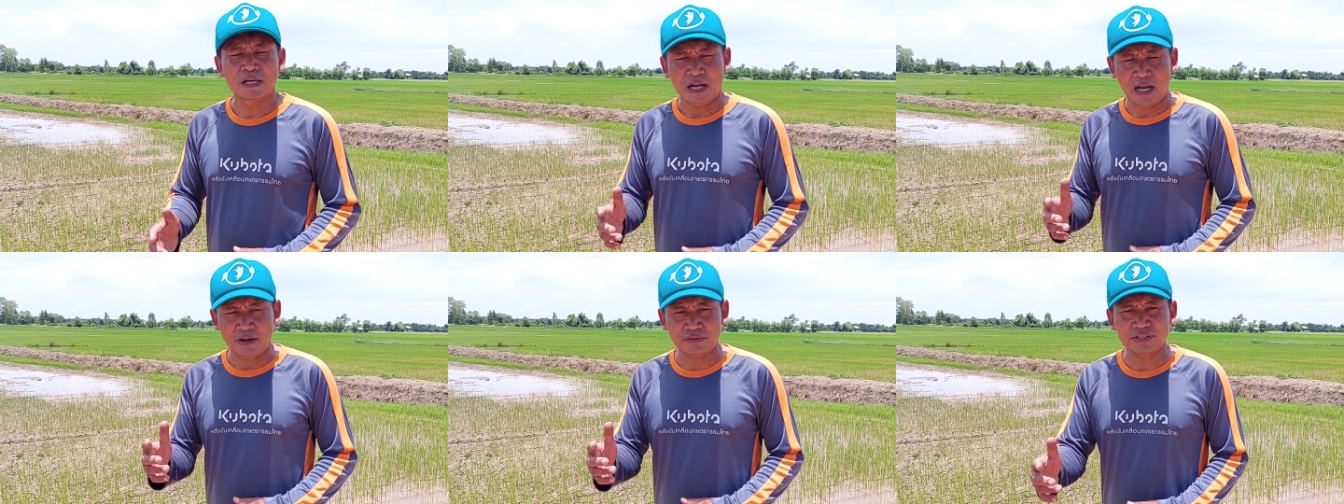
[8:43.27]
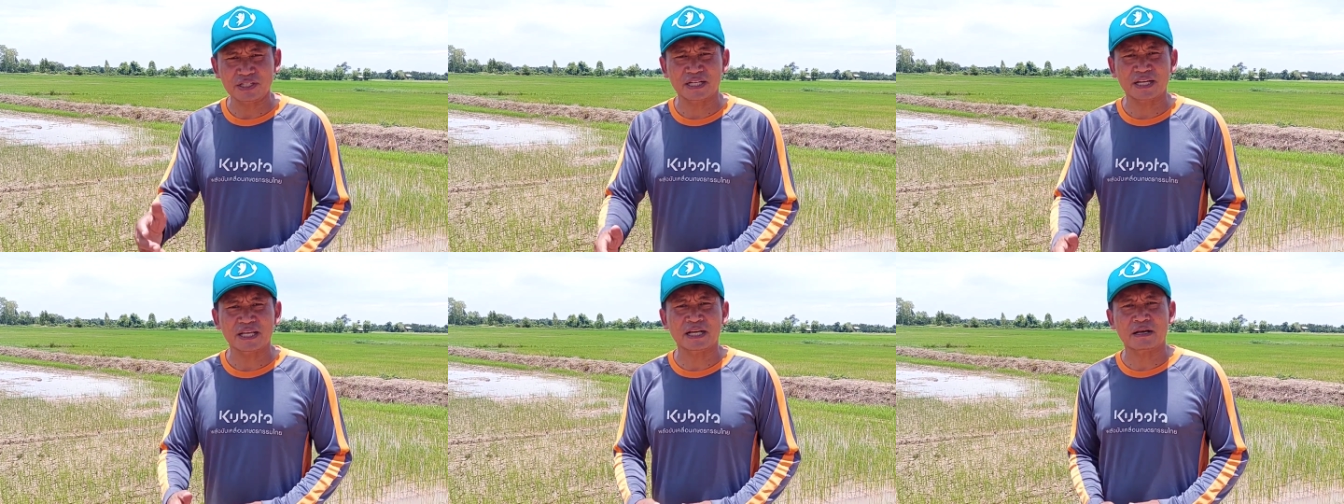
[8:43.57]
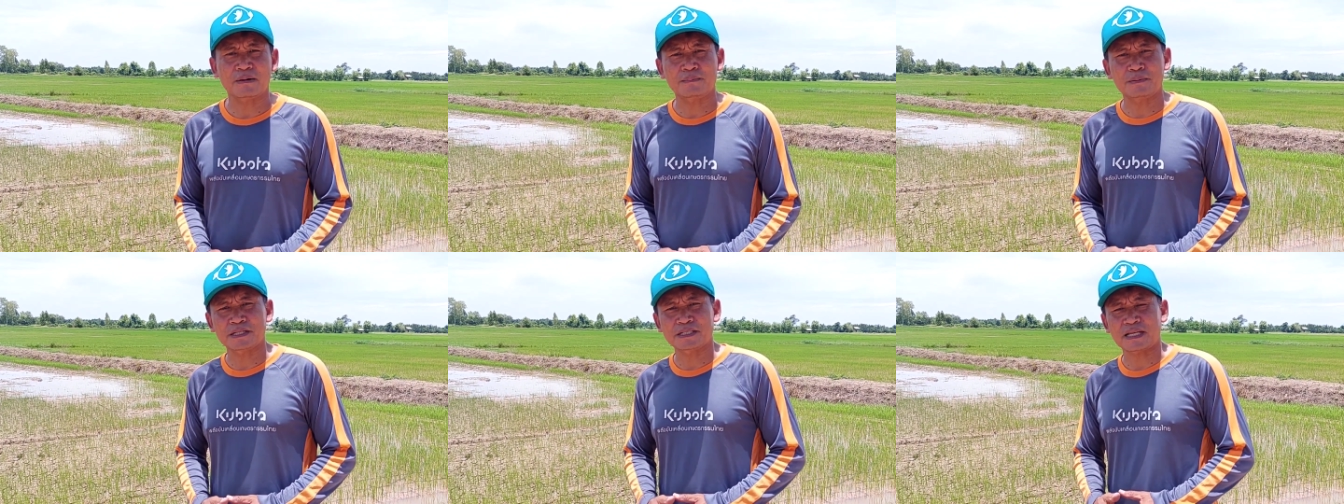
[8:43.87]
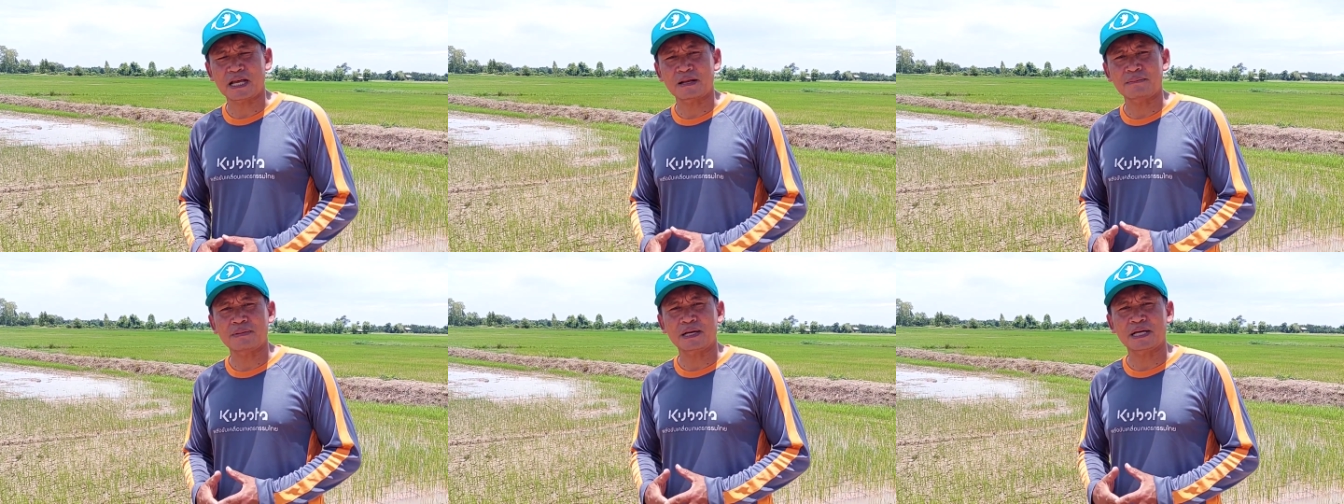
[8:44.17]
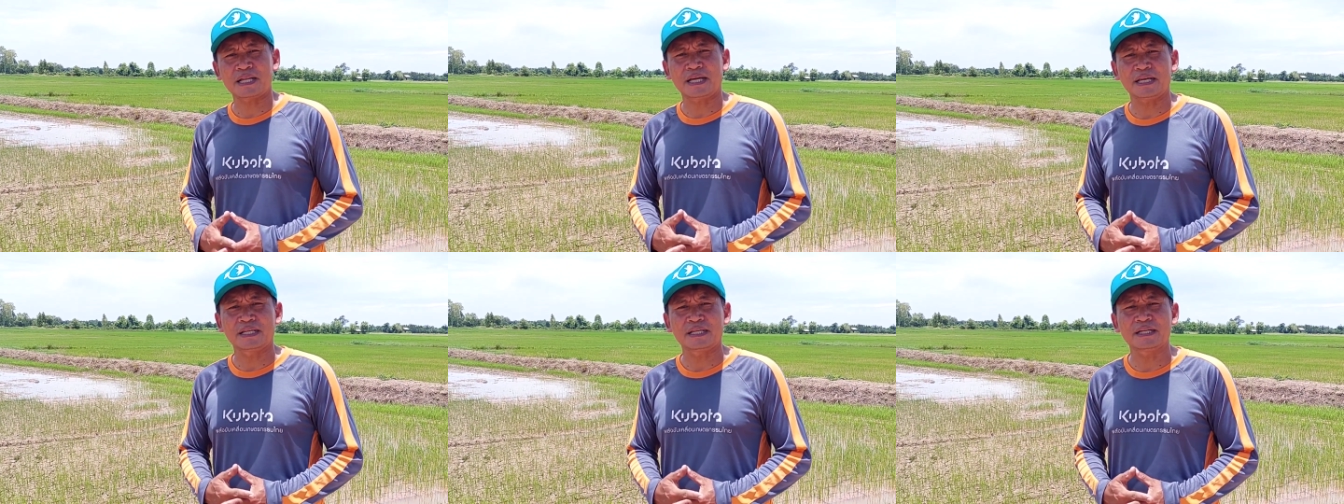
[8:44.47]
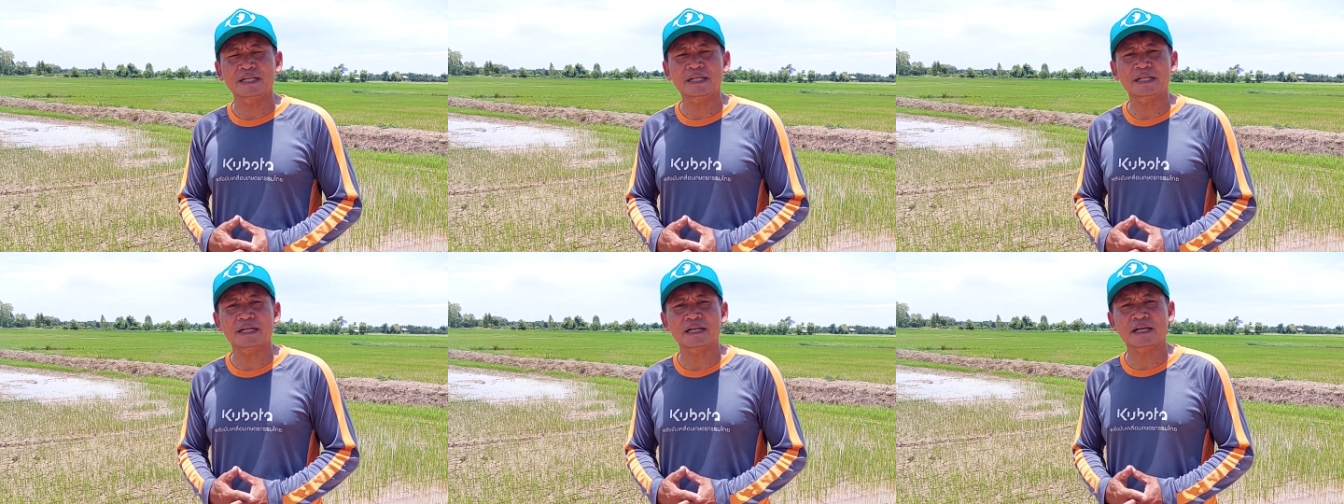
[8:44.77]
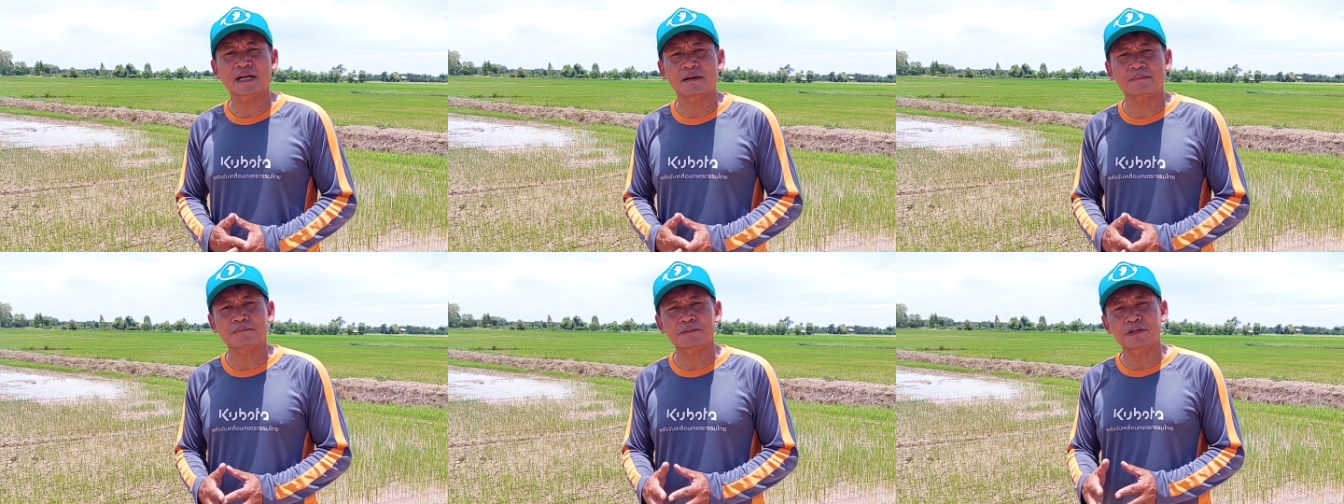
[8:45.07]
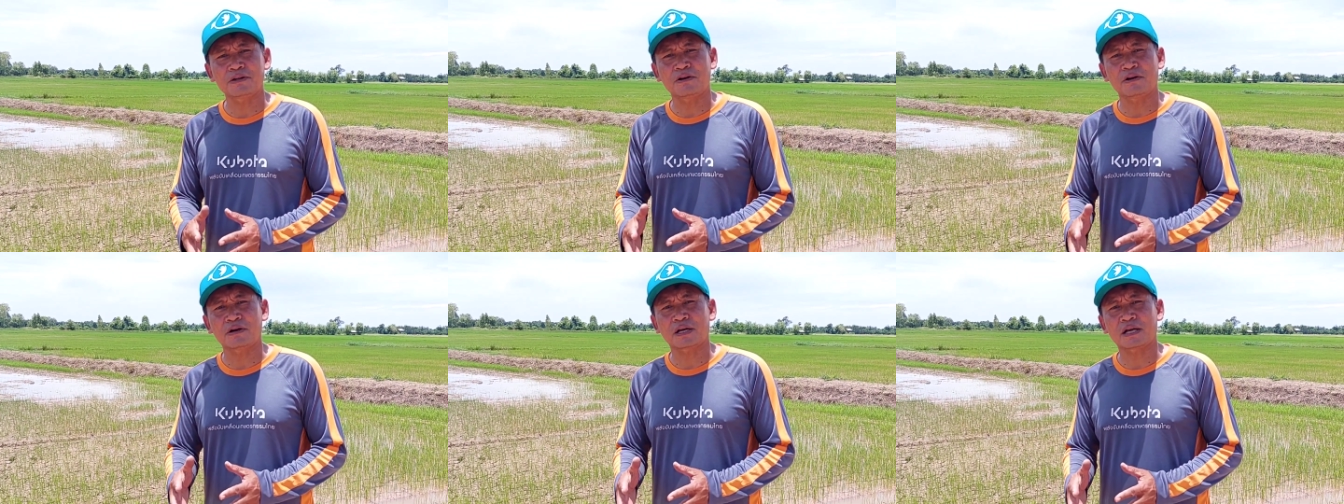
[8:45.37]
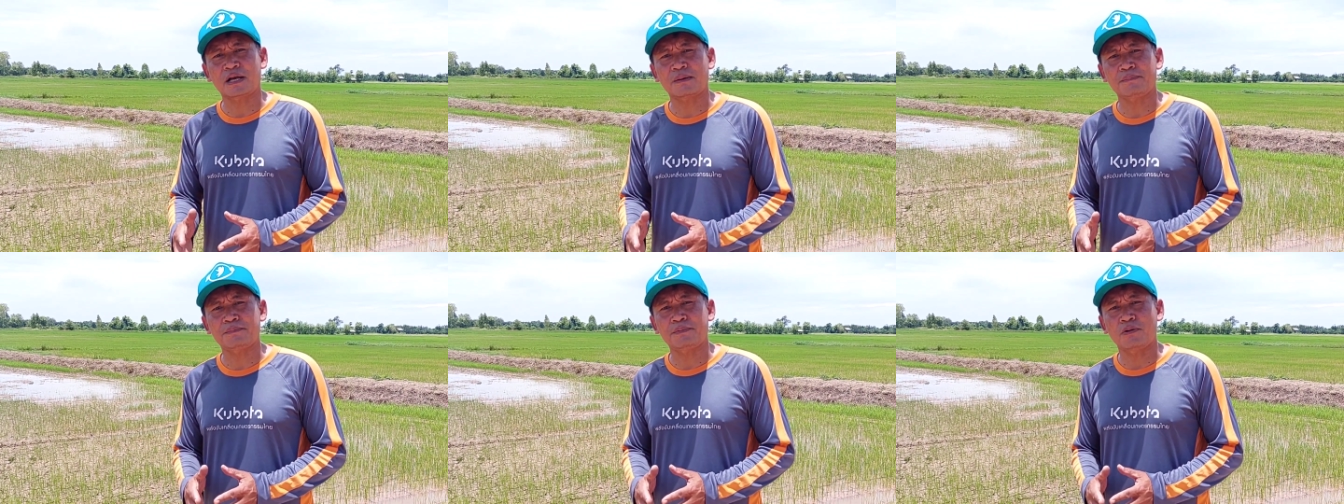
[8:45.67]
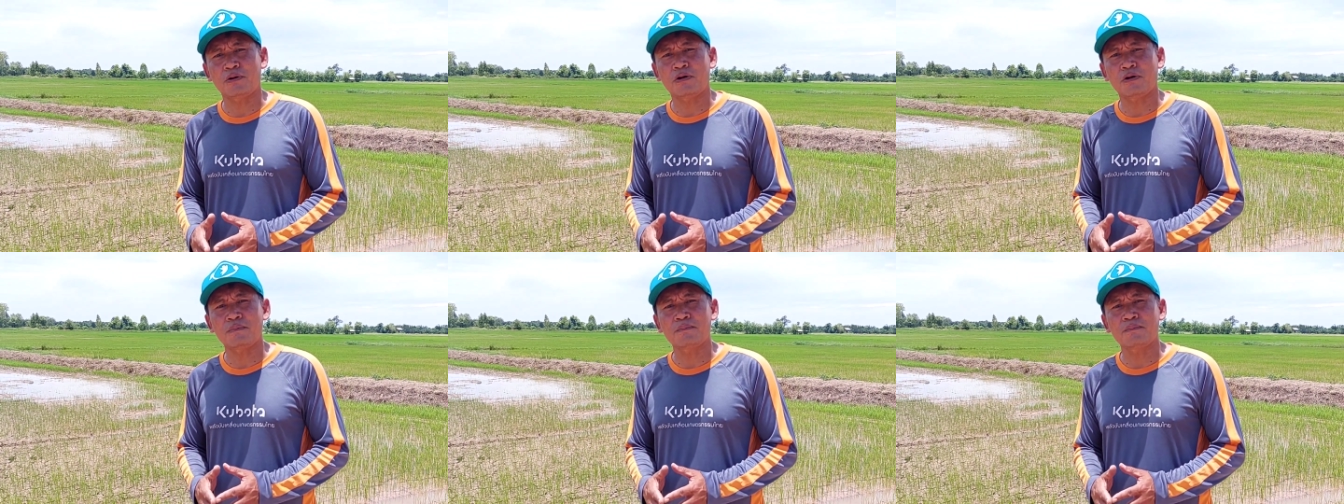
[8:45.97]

เอาจังไนกับประสานมาได้เด้อครับพี่น้องครับผ